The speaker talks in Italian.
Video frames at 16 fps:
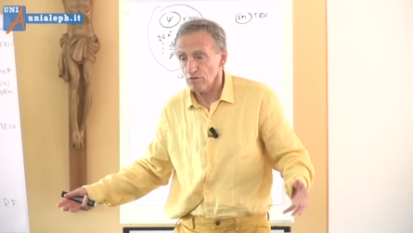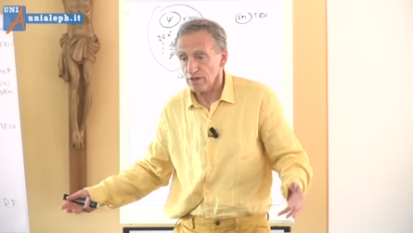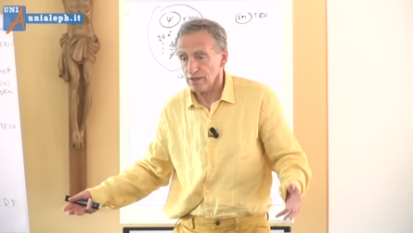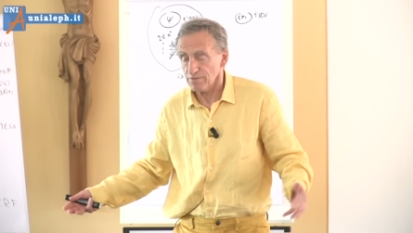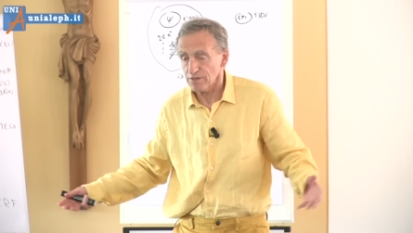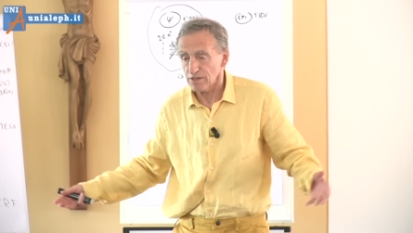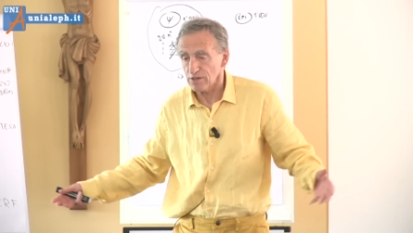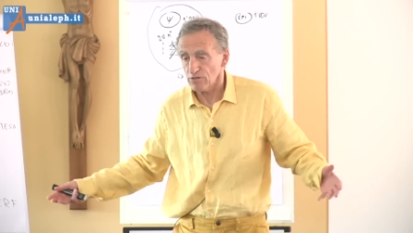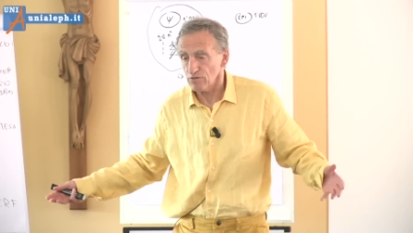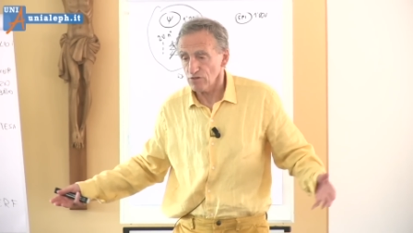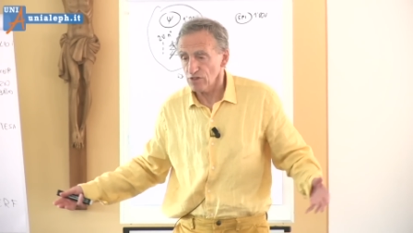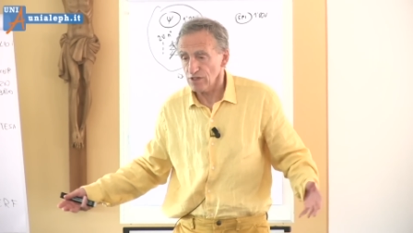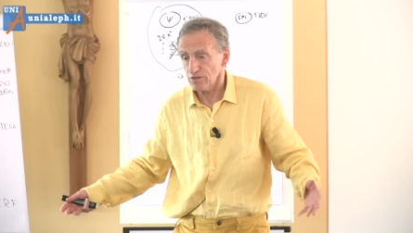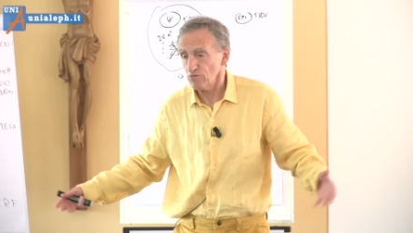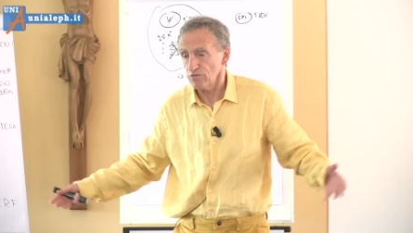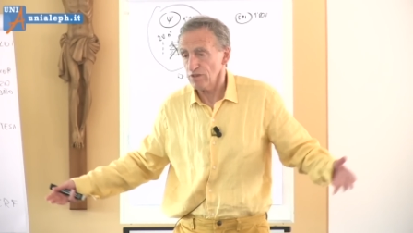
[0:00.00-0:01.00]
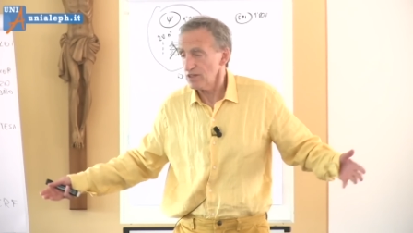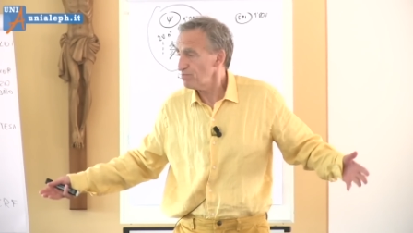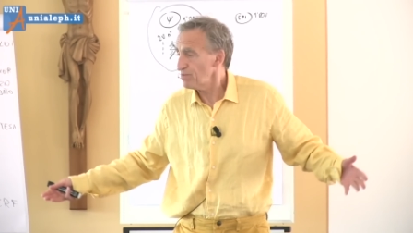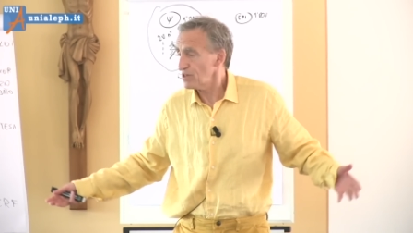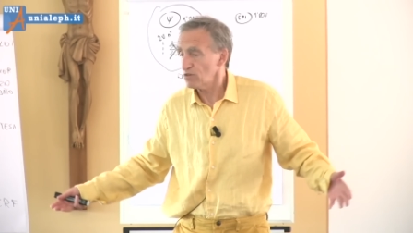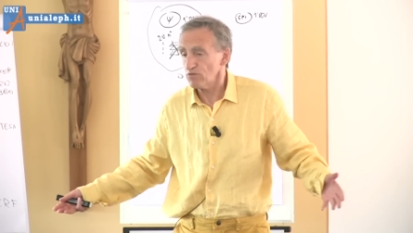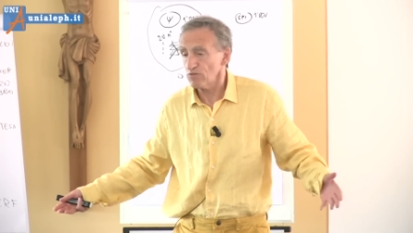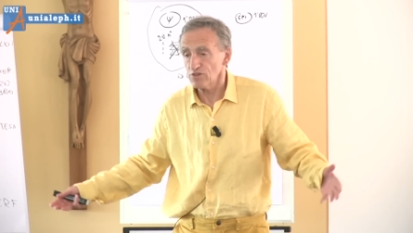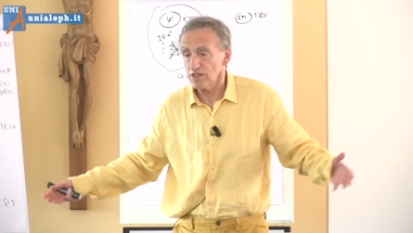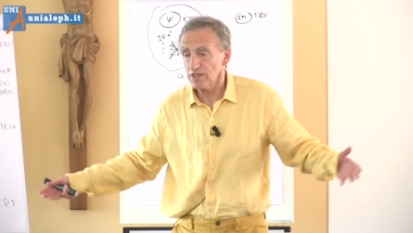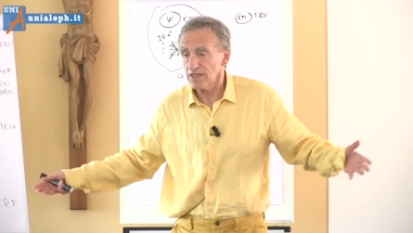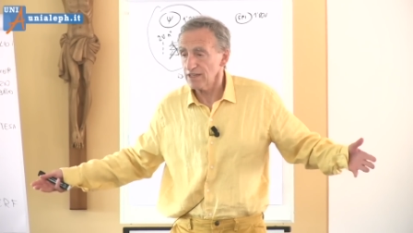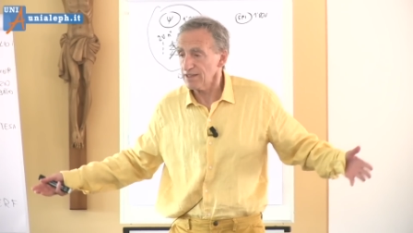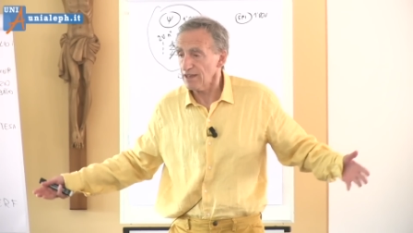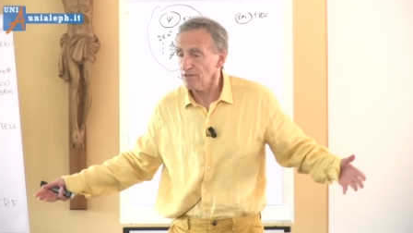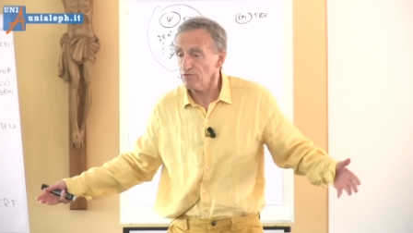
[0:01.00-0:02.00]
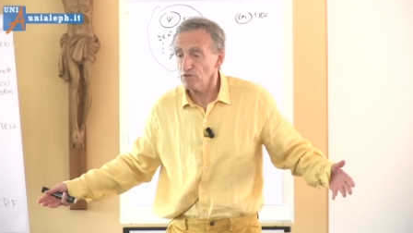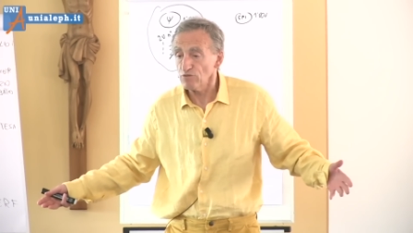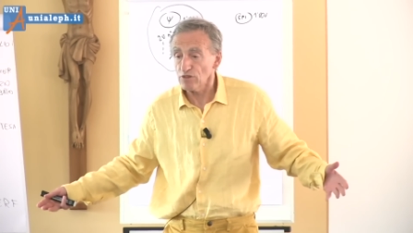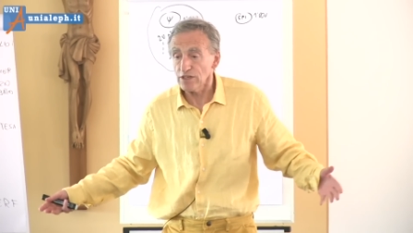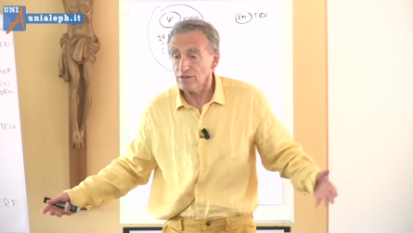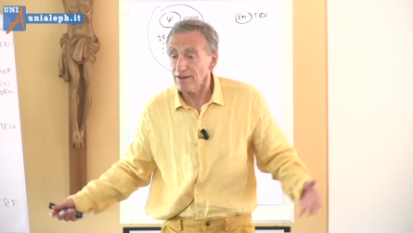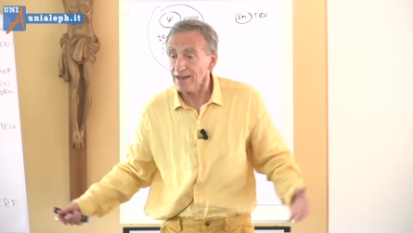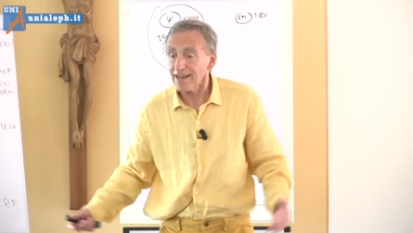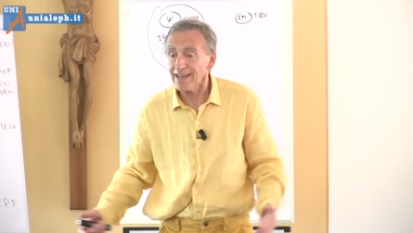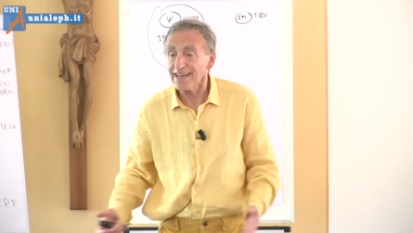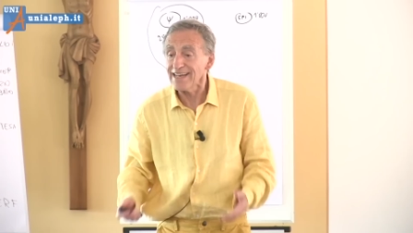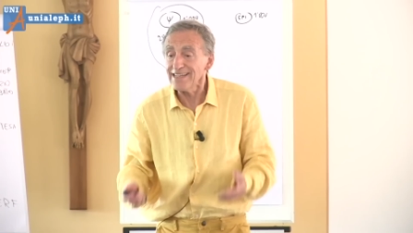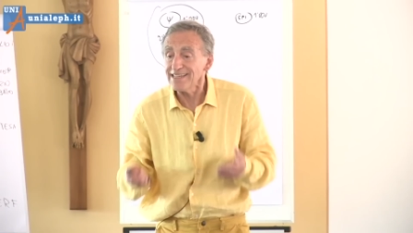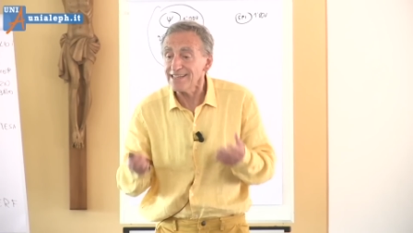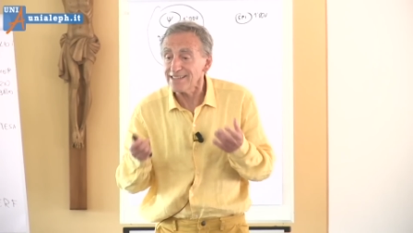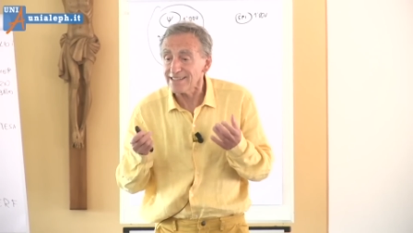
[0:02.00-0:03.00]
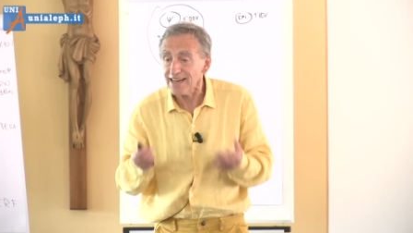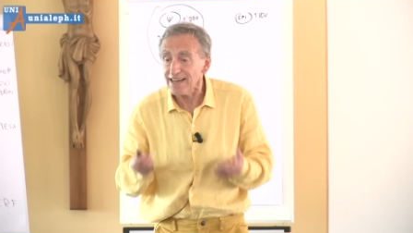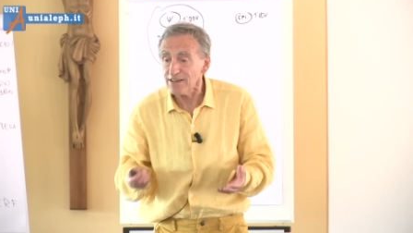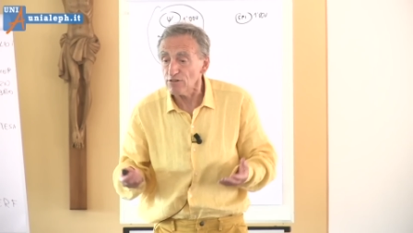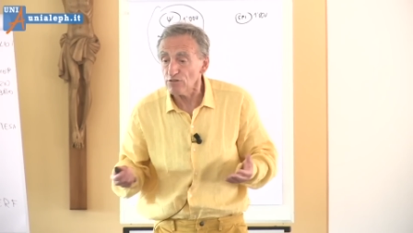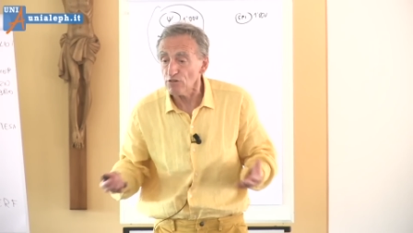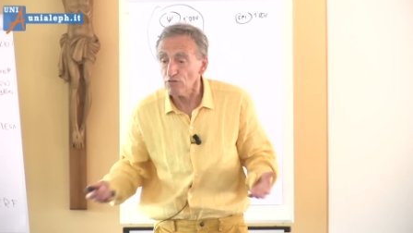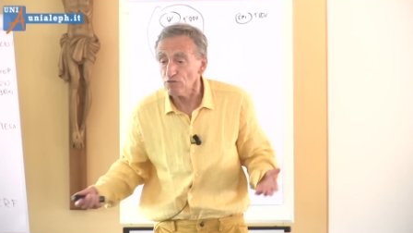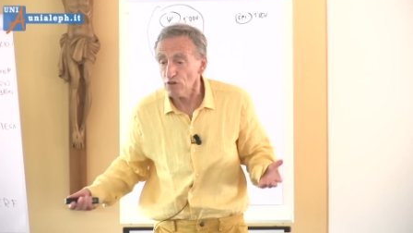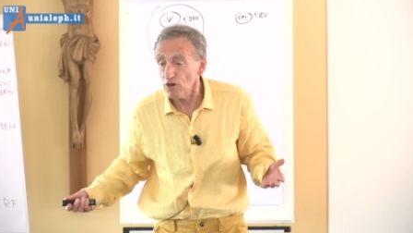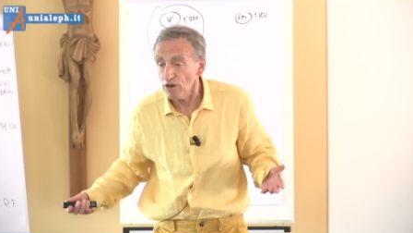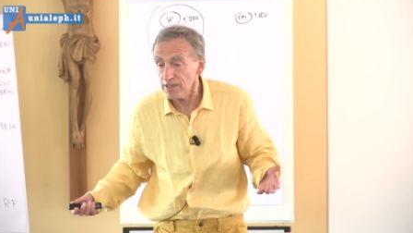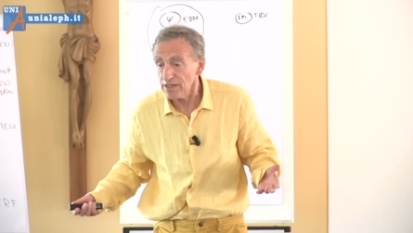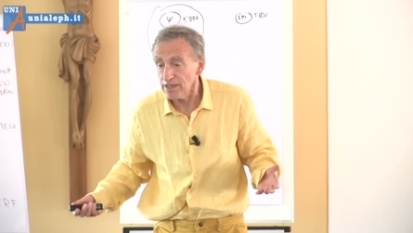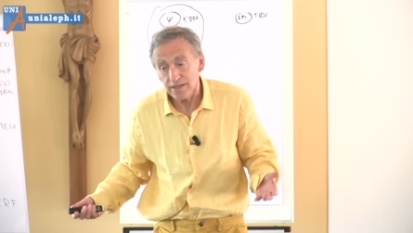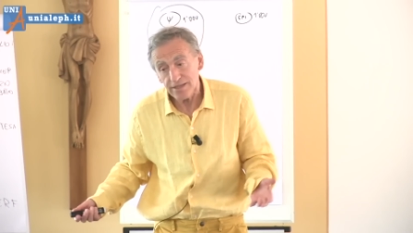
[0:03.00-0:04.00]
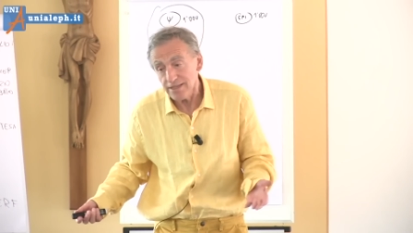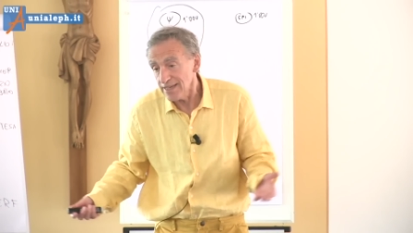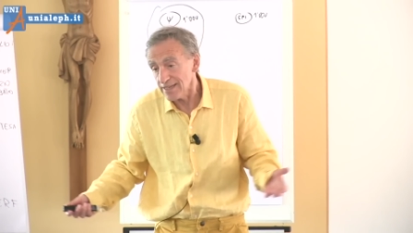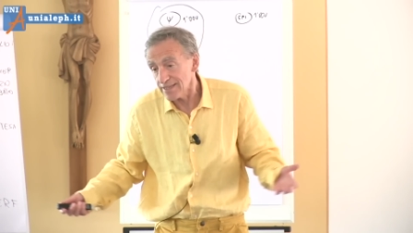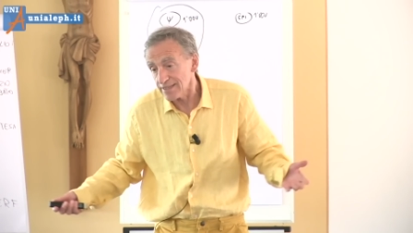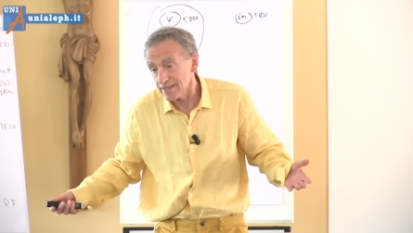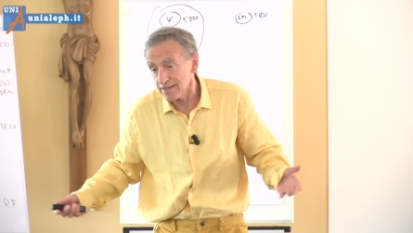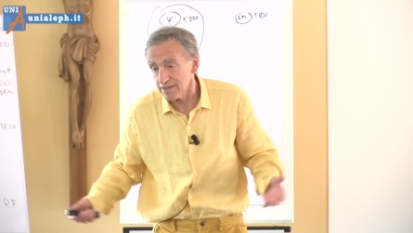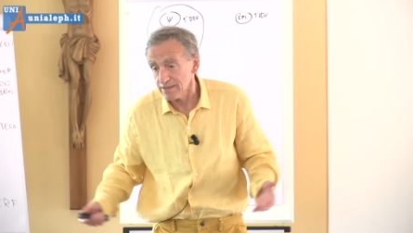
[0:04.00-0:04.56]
la psicologia studia, la psicologia dell'età evolutiva, che ne traggono fuori? Niente.